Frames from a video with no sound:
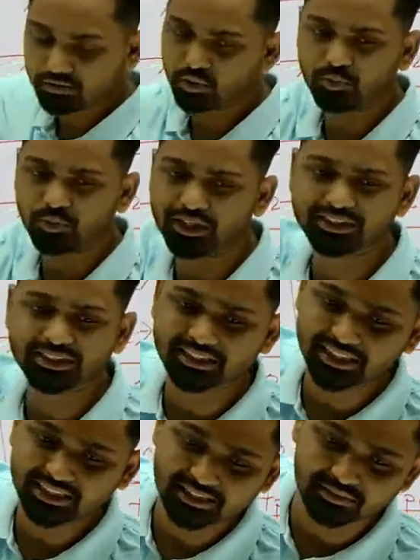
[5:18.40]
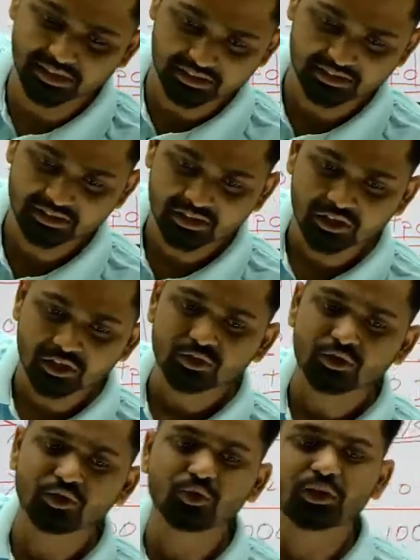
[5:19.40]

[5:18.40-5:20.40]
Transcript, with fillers: टू पॉइंट सिक्स सिक्स समथिंग तो यू